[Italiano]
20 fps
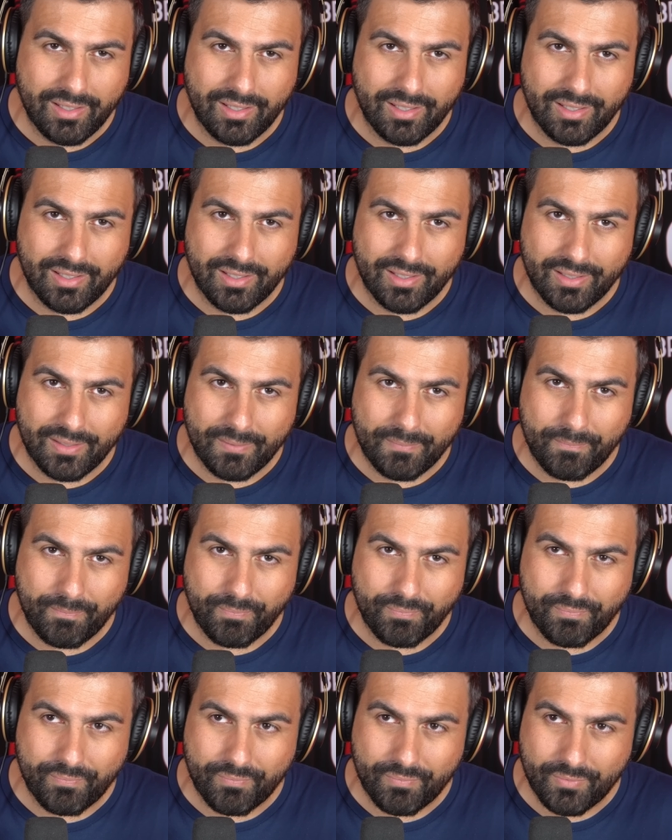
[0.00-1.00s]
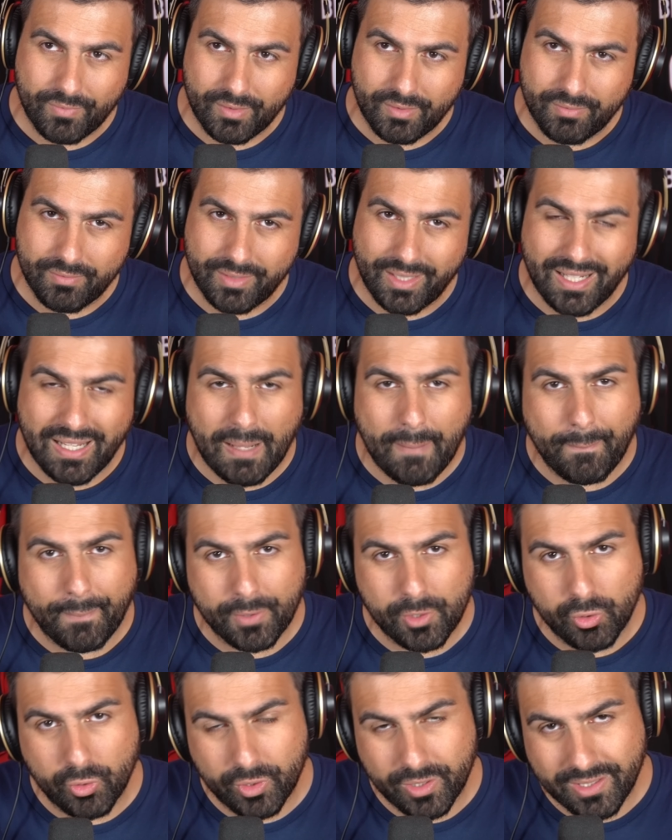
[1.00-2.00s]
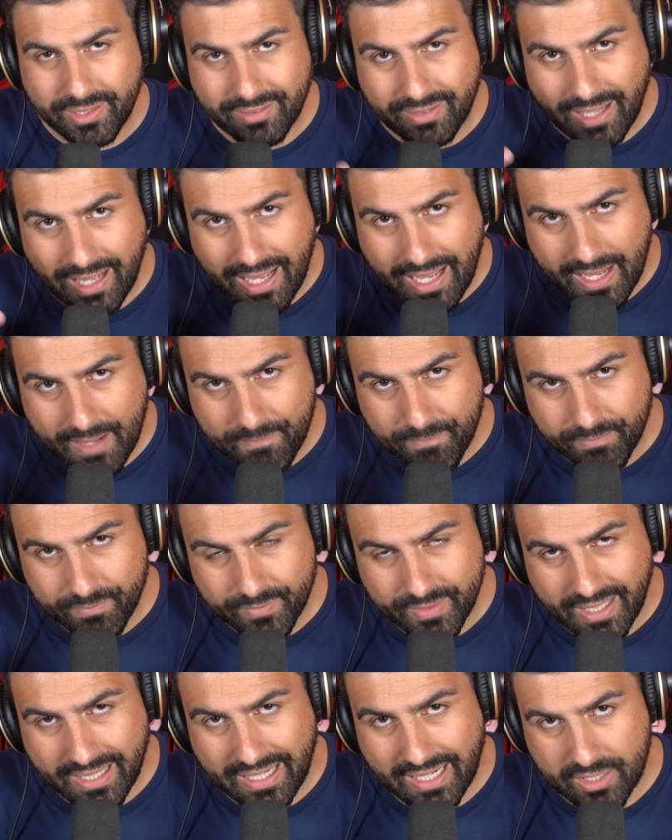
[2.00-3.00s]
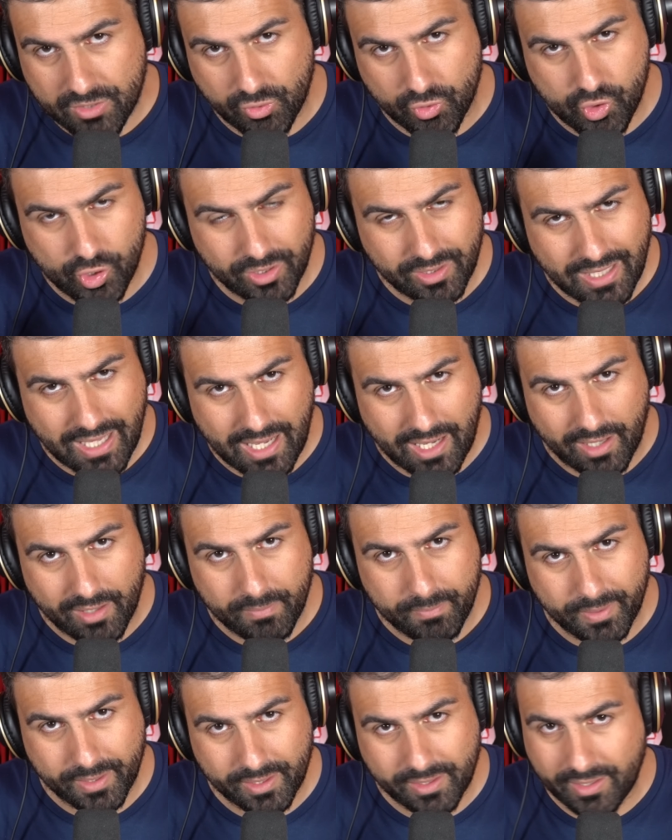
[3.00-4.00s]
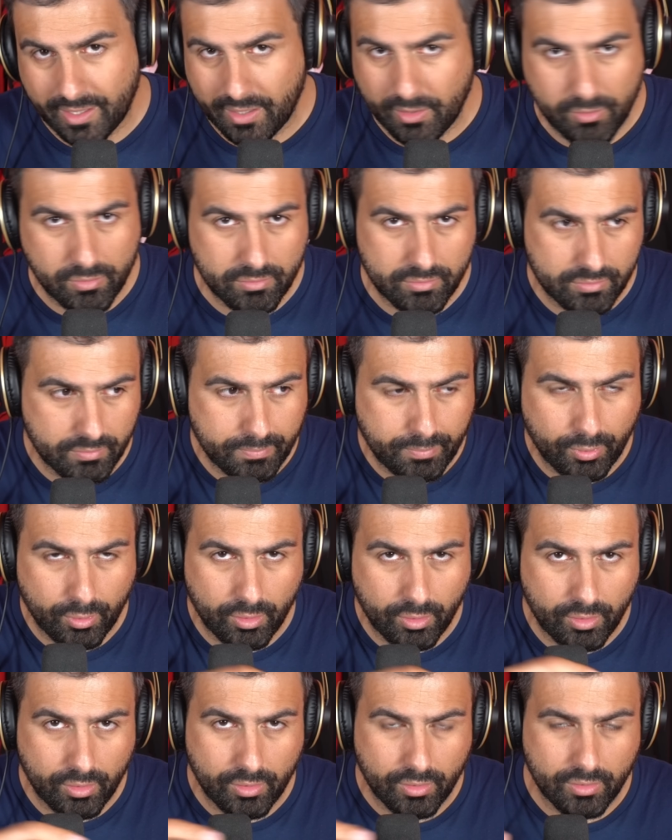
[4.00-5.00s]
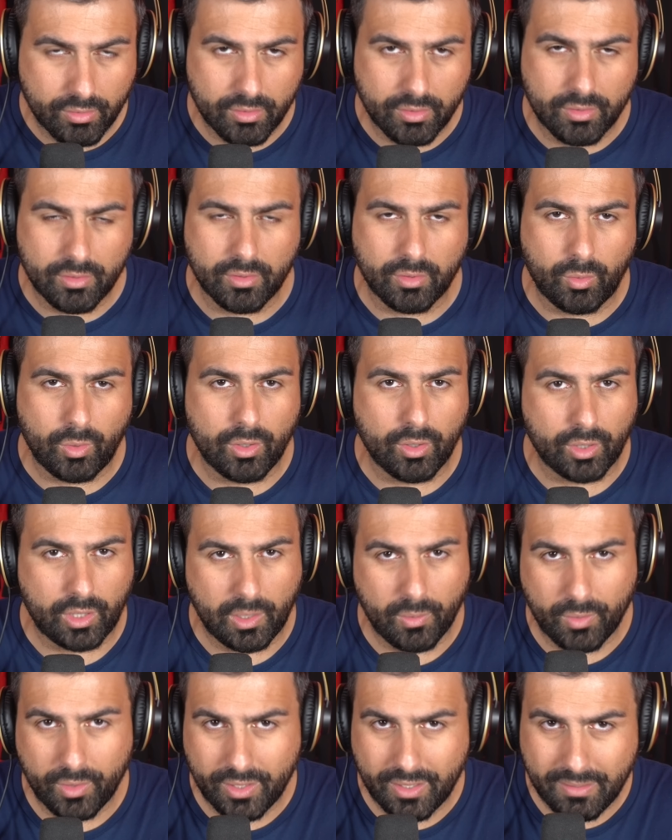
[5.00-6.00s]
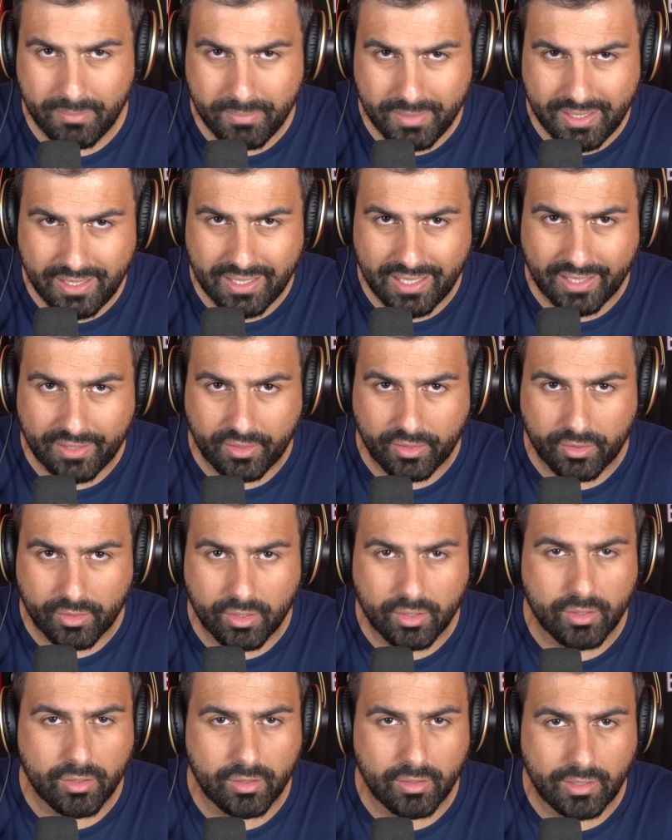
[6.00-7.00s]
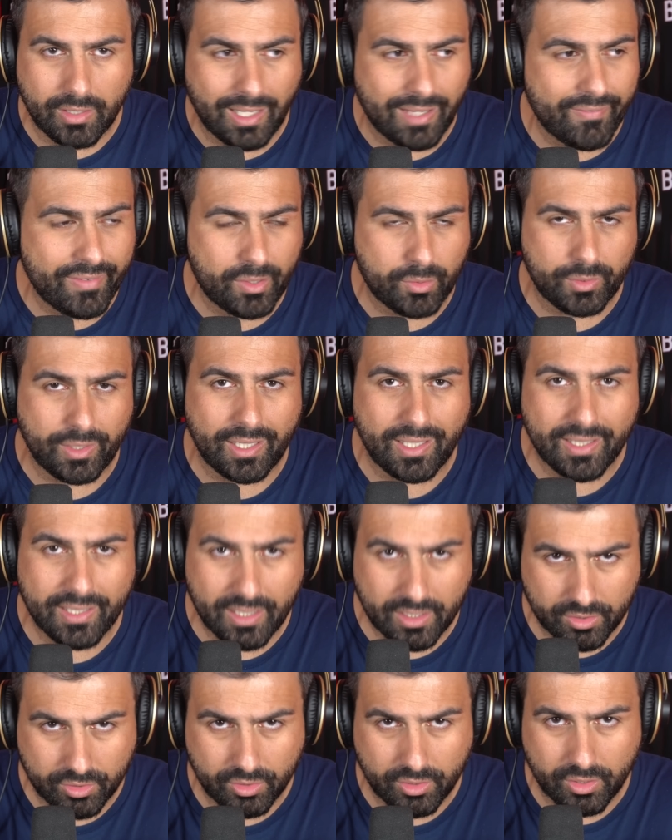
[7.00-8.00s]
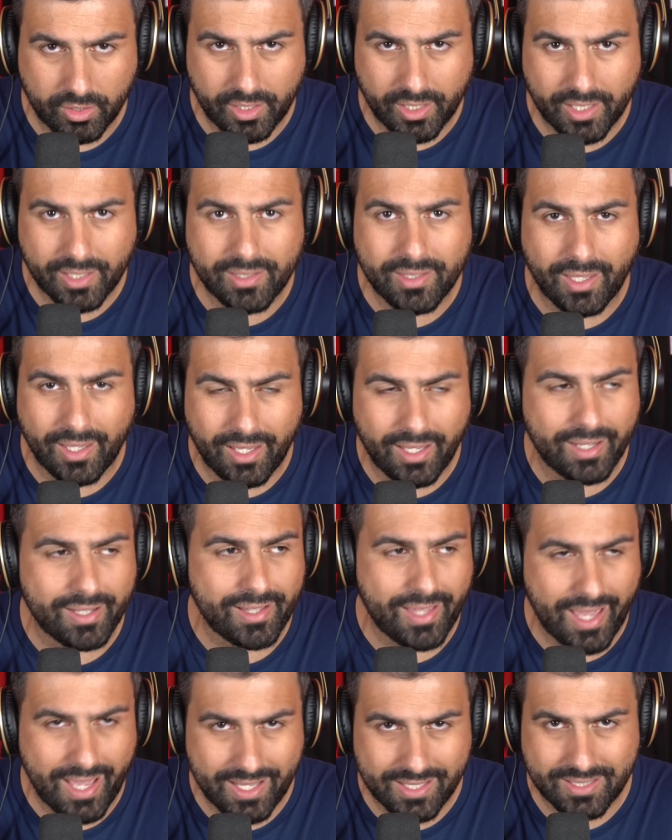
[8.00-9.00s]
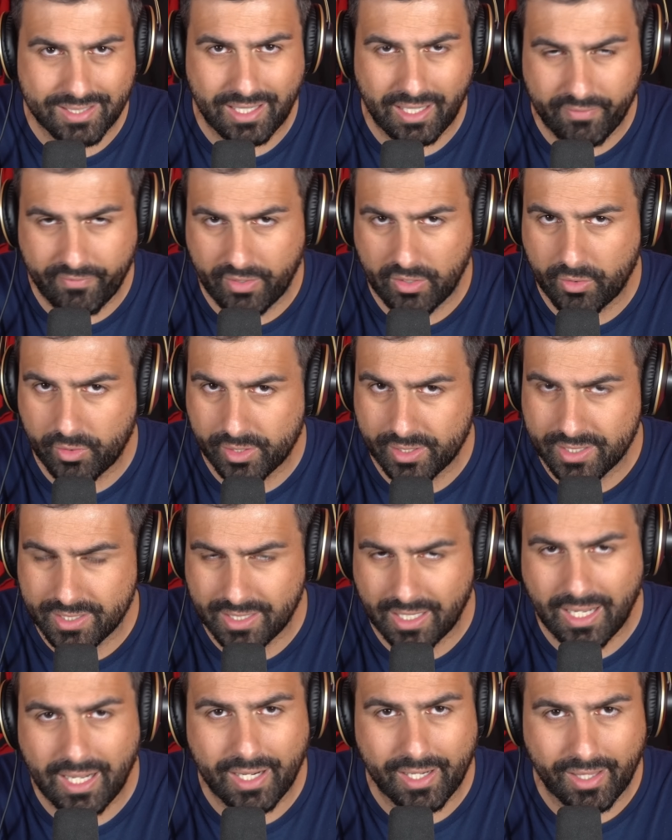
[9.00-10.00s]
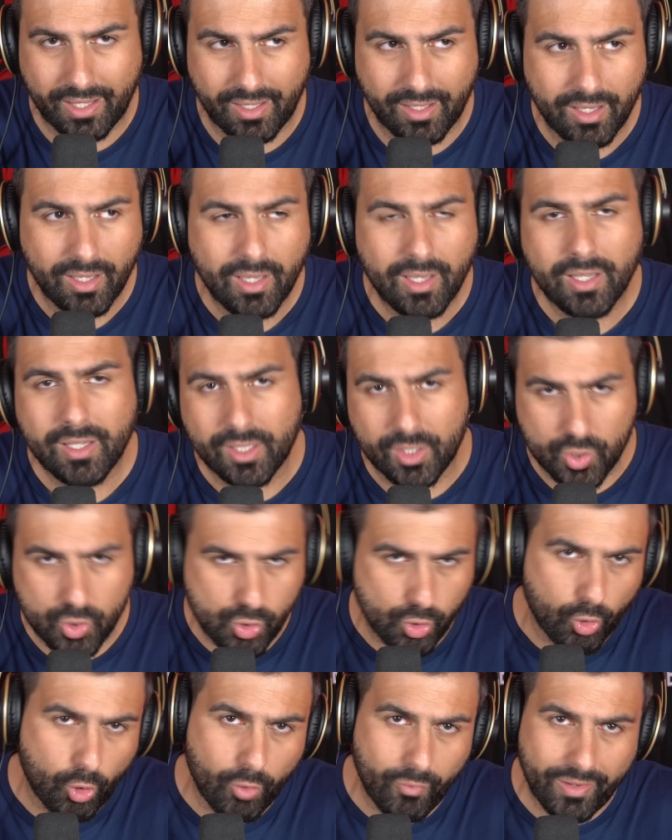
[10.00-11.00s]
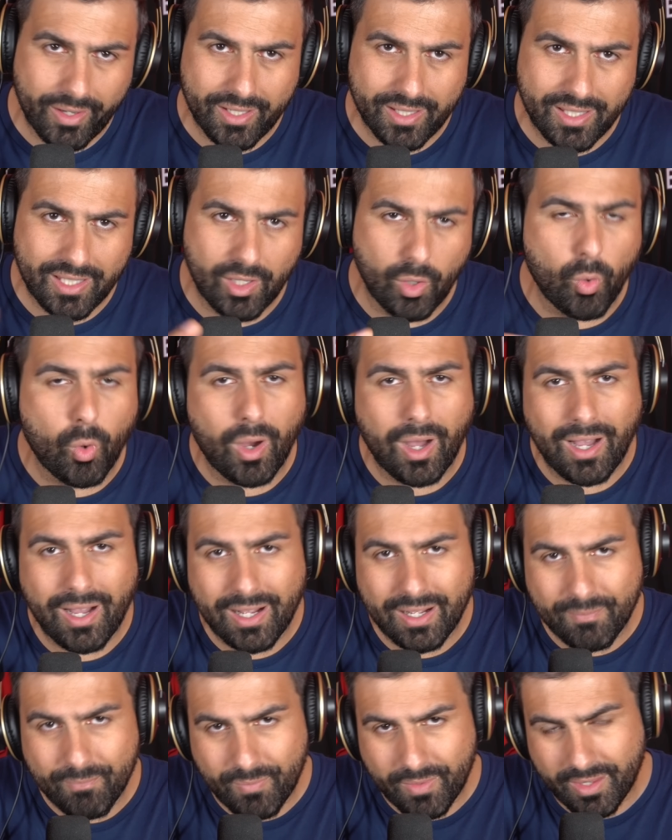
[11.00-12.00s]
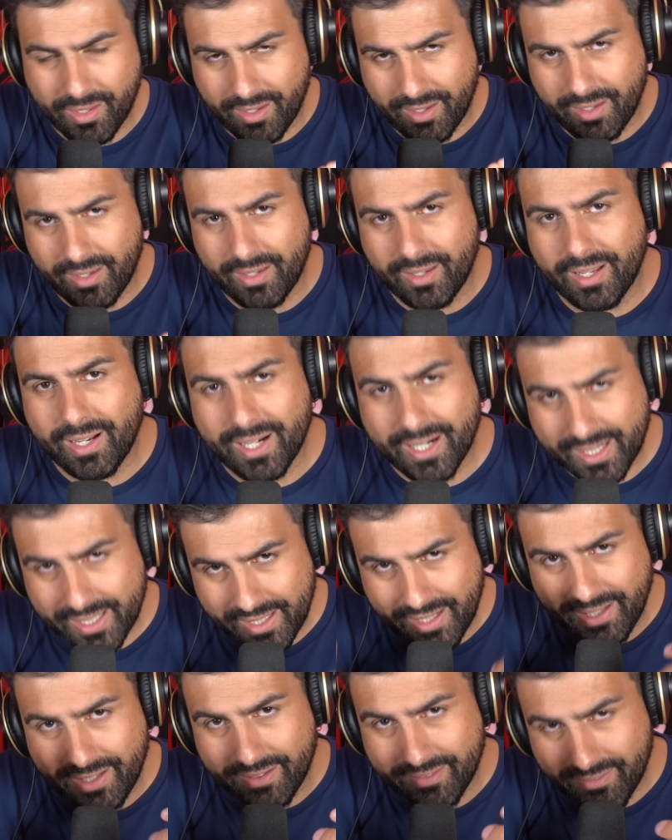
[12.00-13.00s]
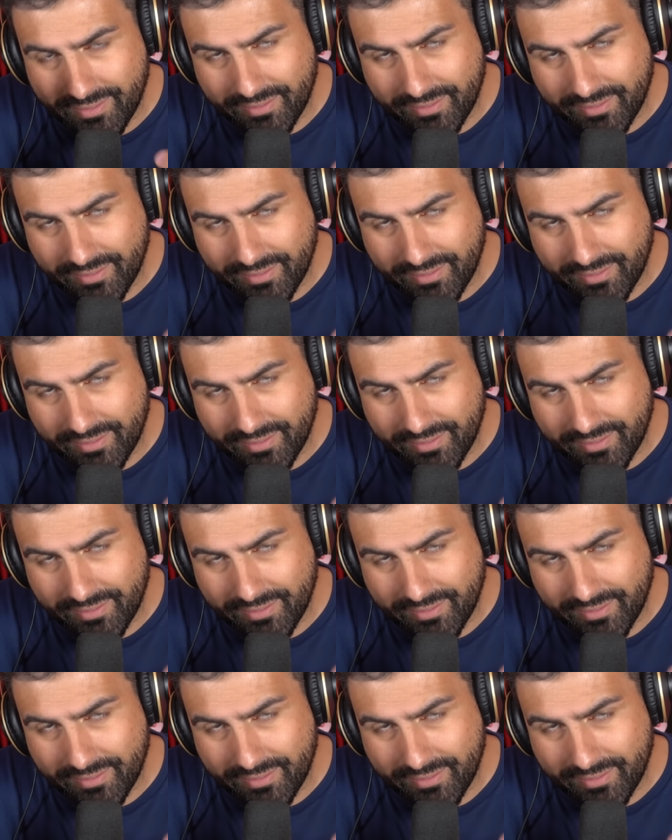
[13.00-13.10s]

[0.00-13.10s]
ehm, nelle, priorità della società, perché è un po' eh, quello che vuole il Milan, no? avere un allenatore che riesca a valorizzare i giovani o a eh, ri-